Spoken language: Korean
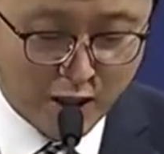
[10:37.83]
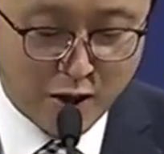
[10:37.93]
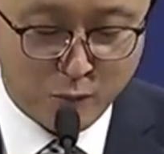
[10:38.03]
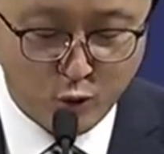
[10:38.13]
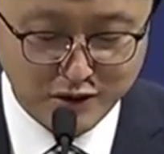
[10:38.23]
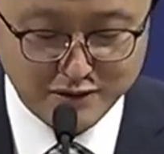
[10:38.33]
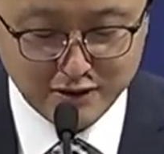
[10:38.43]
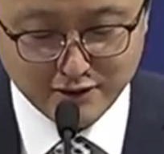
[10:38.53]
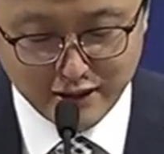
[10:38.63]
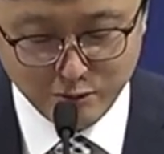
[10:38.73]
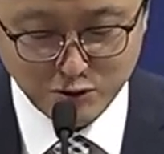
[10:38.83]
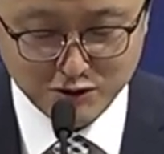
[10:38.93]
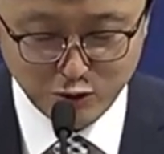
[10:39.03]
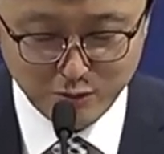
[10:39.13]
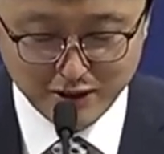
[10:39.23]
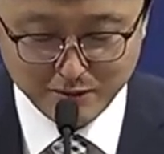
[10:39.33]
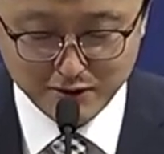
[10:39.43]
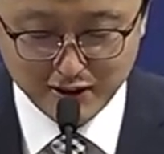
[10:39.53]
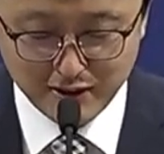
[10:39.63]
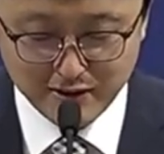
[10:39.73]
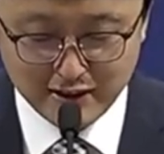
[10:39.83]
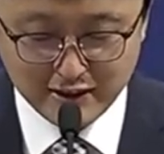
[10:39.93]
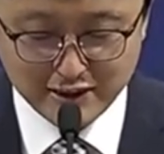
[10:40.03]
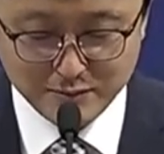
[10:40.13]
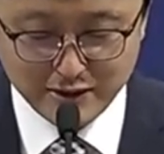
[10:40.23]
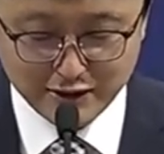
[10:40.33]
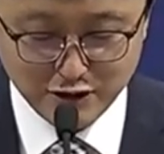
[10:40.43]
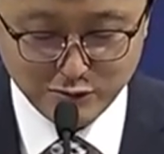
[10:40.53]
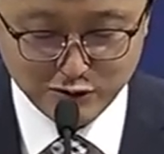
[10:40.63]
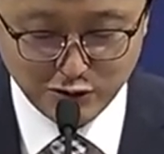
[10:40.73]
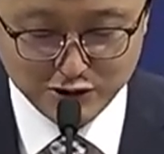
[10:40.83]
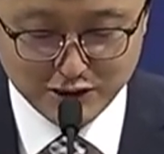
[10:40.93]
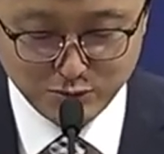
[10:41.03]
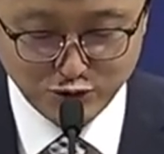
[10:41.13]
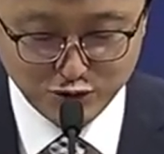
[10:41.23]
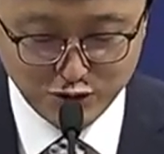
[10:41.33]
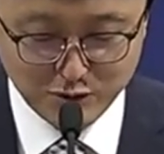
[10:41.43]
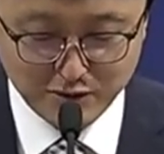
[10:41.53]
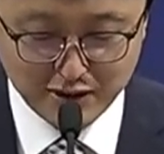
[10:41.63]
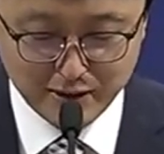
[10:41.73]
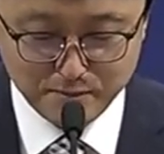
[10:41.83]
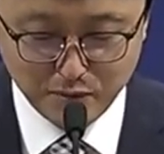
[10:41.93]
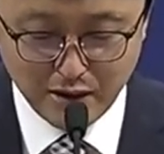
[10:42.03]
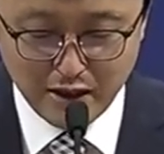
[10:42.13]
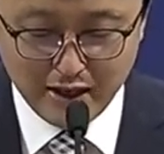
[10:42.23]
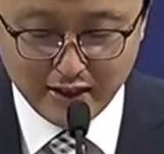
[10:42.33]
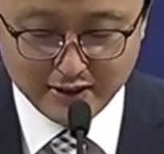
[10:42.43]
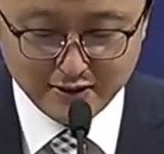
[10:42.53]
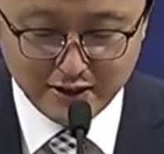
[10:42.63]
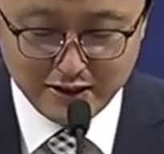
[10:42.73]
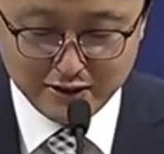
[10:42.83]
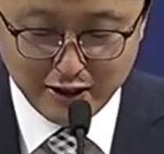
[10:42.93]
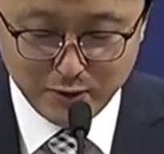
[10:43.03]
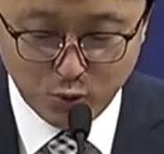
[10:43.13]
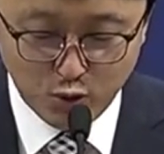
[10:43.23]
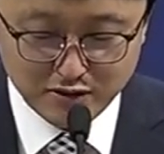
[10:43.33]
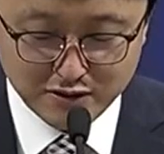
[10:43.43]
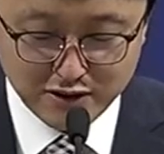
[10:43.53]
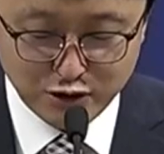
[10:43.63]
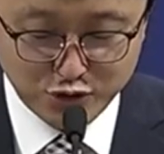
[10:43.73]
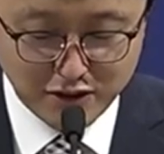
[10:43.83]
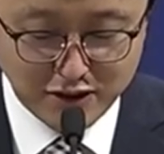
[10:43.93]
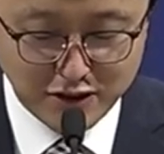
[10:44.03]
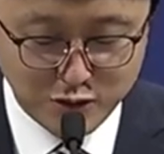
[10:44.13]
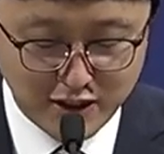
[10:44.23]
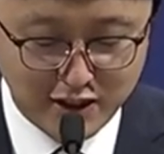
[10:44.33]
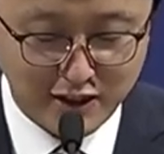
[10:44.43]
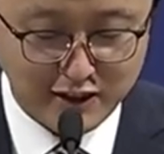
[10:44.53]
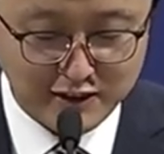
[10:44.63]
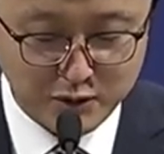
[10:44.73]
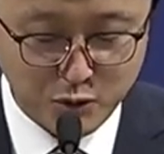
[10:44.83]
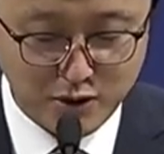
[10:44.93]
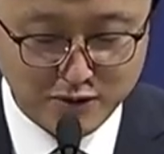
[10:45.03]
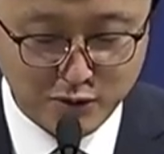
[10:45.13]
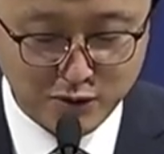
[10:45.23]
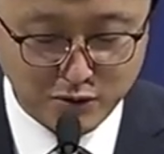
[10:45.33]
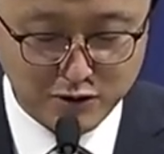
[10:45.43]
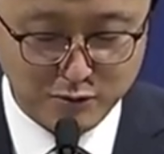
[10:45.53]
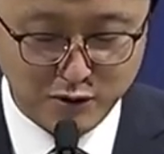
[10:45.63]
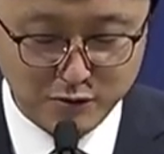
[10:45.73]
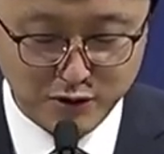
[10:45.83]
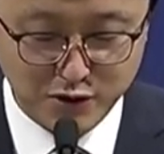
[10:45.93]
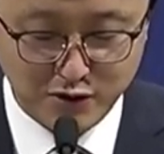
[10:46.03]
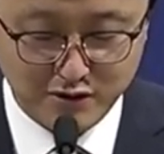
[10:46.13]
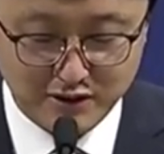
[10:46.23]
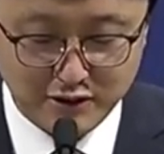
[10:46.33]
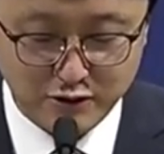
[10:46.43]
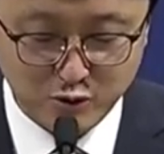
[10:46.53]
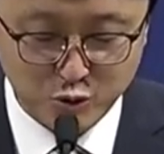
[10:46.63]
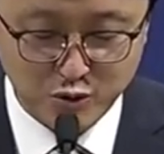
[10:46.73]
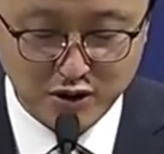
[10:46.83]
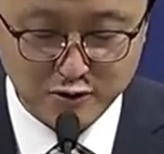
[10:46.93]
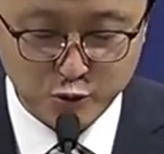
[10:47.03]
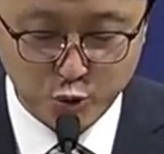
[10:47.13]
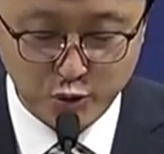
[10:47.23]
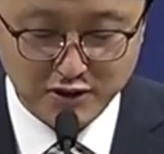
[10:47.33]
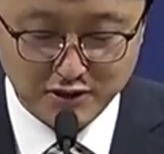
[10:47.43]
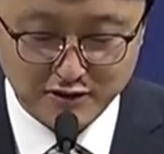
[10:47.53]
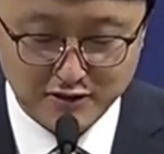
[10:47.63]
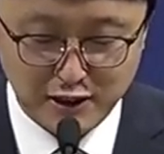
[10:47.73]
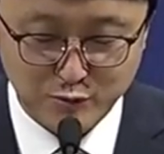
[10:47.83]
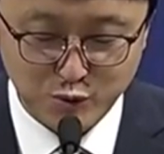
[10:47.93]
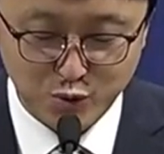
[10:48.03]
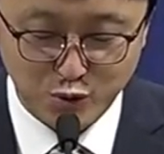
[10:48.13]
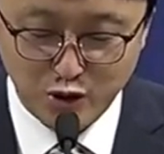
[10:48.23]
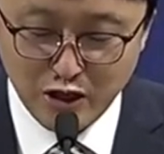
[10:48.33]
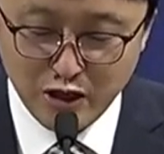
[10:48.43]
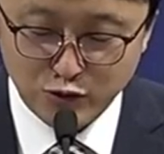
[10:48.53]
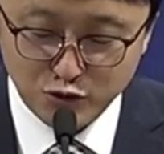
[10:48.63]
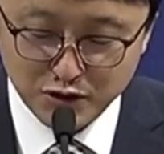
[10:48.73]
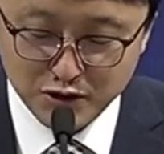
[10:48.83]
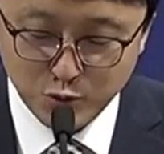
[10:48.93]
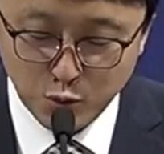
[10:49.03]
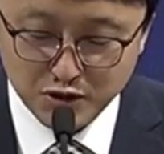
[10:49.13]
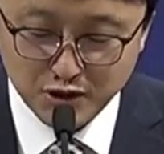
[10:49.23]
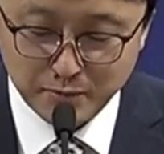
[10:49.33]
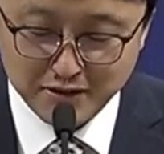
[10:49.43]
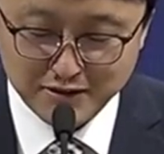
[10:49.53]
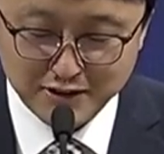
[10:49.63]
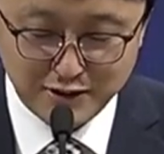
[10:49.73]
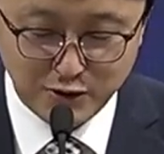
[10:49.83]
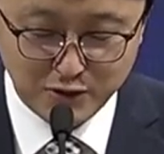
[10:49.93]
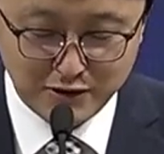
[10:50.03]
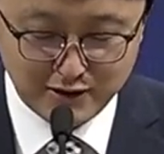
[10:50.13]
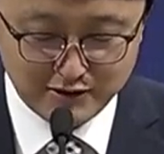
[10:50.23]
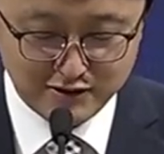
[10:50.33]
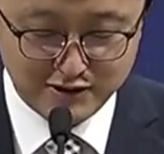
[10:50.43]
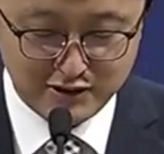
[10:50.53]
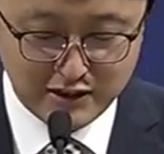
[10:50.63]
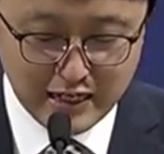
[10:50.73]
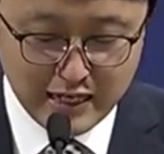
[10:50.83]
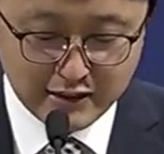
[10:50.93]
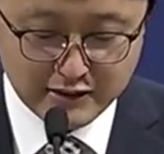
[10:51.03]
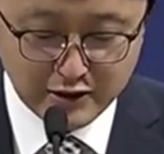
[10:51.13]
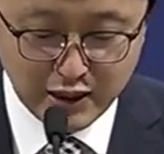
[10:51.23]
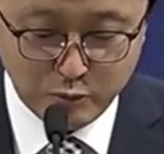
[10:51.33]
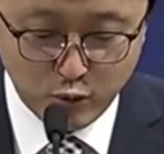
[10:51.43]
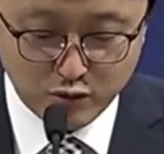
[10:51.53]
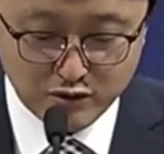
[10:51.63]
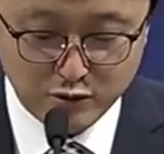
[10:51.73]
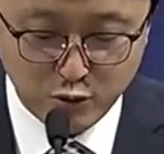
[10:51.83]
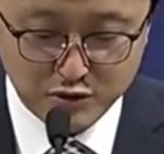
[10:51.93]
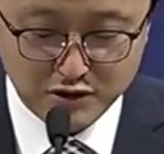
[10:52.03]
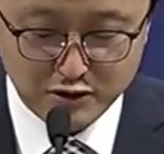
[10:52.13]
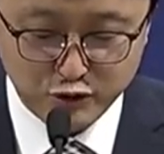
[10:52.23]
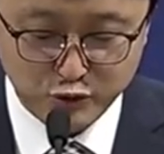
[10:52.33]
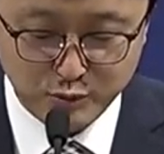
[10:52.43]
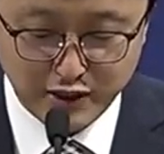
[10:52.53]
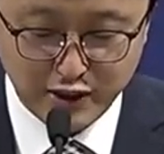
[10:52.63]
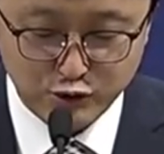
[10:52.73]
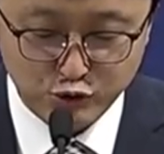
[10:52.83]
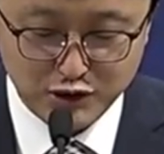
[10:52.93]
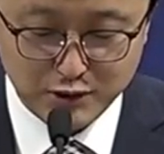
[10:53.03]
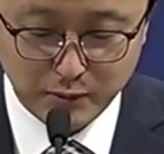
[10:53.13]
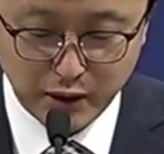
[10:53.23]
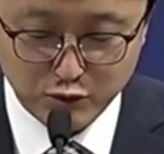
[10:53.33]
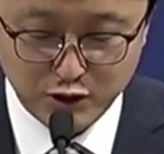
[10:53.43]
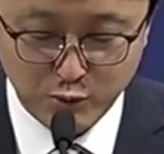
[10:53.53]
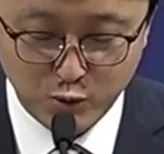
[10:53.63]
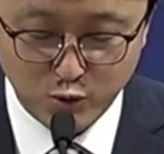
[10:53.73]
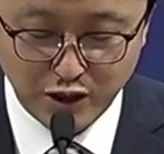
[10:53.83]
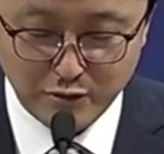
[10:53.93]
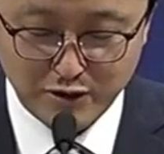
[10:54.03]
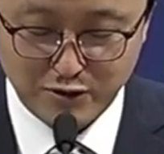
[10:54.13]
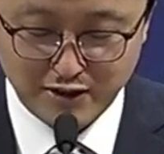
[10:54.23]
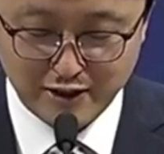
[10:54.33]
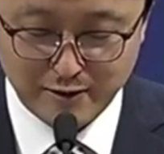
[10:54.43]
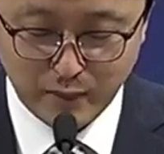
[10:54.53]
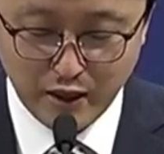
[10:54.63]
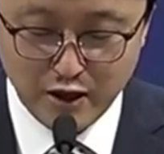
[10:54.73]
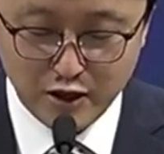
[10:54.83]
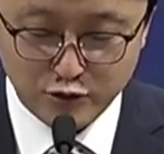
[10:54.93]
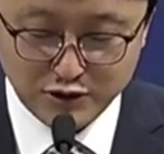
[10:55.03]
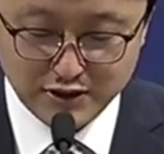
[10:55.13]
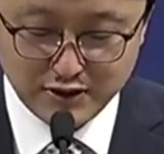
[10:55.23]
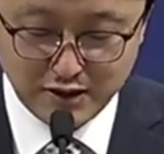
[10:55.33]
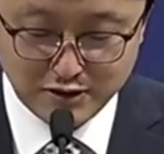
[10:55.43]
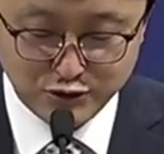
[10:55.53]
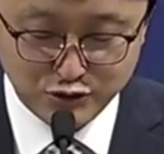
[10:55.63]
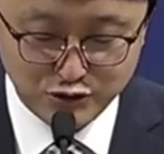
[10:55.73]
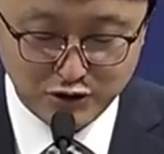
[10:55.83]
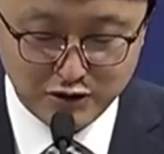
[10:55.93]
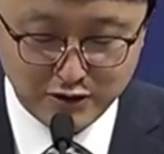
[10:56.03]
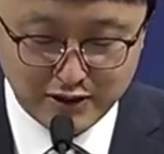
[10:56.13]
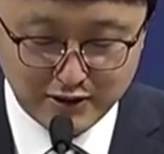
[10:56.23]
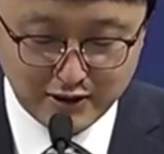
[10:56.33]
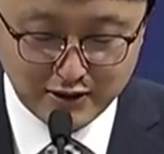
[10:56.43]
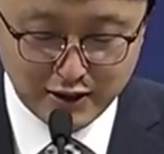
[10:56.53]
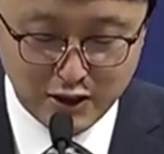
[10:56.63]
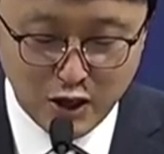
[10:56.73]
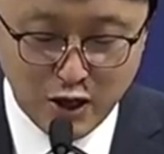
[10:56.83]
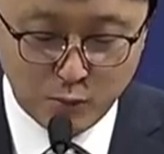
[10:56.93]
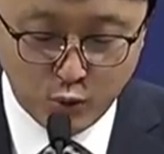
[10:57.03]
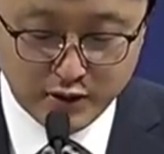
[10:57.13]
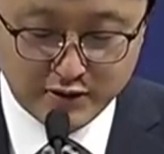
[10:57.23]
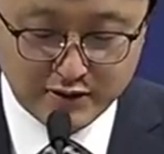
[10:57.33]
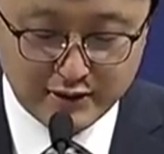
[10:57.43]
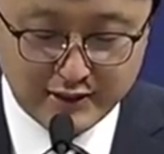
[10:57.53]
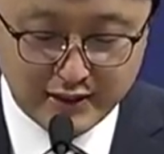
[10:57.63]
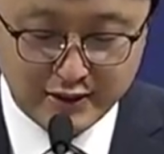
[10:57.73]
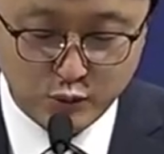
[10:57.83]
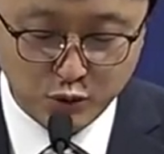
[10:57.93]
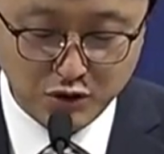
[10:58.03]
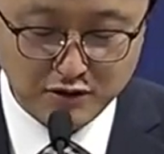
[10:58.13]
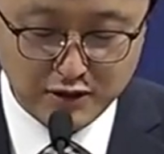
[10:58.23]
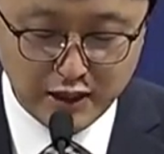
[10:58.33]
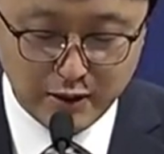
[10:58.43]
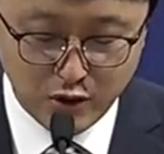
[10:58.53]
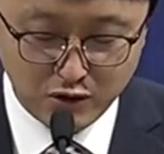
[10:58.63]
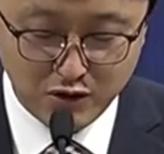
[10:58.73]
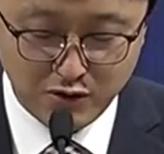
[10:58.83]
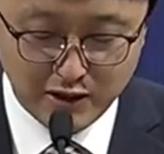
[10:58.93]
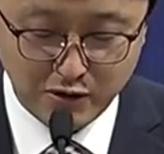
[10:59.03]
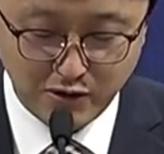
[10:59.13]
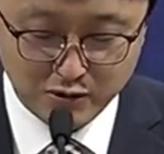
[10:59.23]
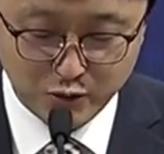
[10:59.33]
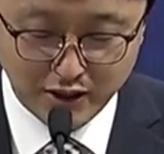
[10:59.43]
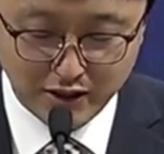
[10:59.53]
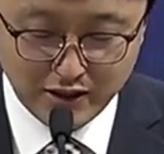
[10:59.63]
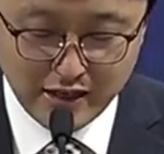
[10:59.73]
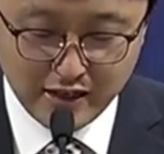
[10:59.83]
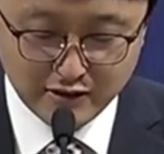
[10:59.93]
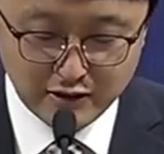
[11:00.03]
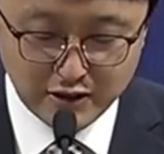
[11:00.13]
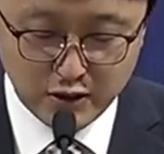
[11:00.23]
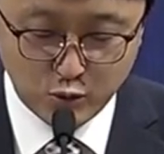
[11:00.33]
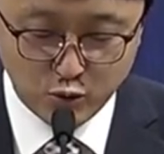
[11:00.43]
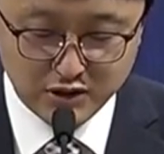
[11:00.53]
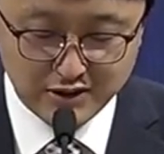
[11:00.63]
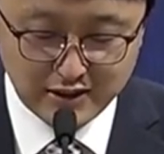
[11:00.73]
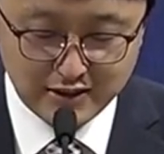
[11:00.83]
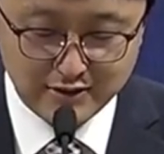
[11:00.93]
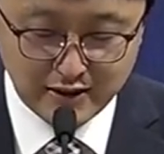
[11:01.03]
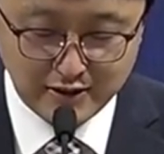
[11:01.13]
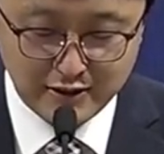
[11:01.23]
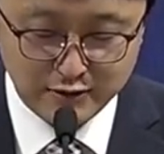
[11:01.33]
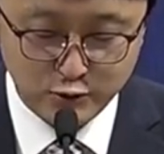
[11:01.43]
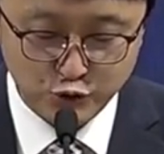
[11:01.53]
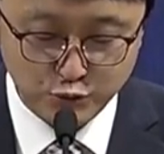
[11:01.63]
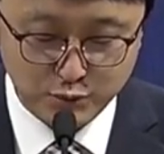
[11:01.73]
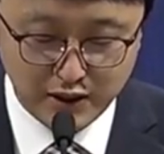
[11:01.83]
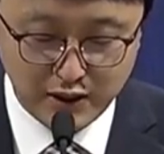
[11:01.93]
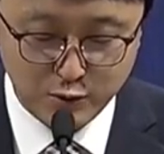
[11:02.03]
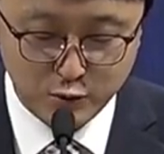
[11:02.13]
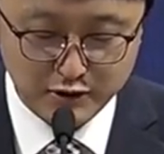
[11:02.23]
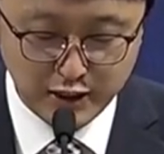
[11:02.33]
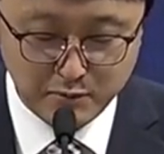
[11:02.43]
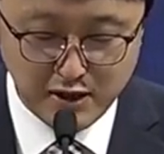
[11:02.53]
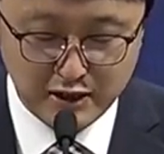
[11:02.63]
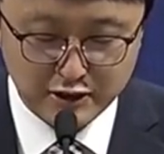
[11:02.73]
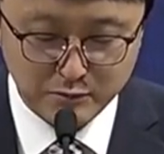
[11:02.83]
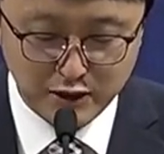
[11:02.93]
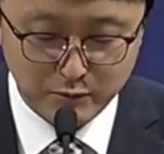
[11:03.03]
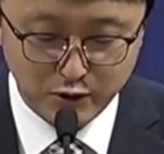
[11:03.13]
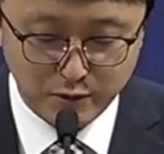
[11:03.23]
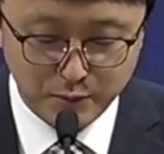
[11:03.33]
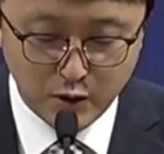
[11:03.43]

보아스가 세 번째로 말합니다. 14절부터 16절입니다. 식사할 때에 보아스가 루세게 이르되 이리로 와서 떡을 먹으며 네 떡 조각을 초에 찍으라 하므로 루시 곡식 빼는 자 곁에 앉으니 그가 볶은 곡식을 주매 루시 배불리 먹고 남았더라. 루시 이삭을 주우러 일어날 때에 보아스가 자기 소년들에게 명령하여 이르되 그에게 곡식단 사이에서 죽게 하고 책망하지 말며